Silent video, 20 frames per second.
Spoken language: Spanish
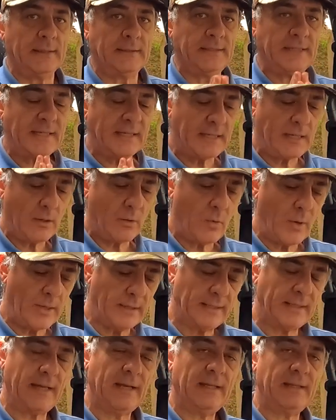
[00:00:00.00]
Tengan en
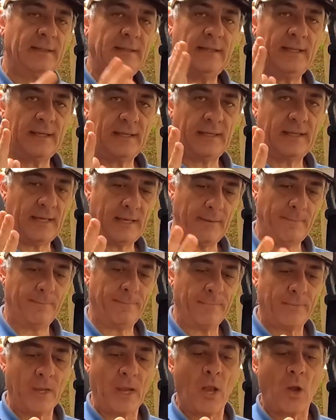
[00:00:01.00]
cuenta de que
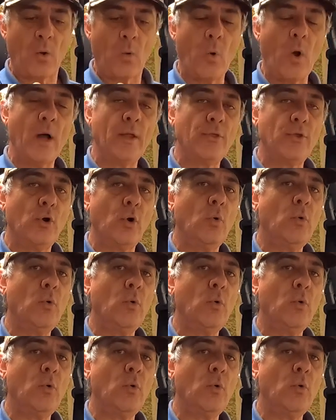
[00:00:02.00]
cuando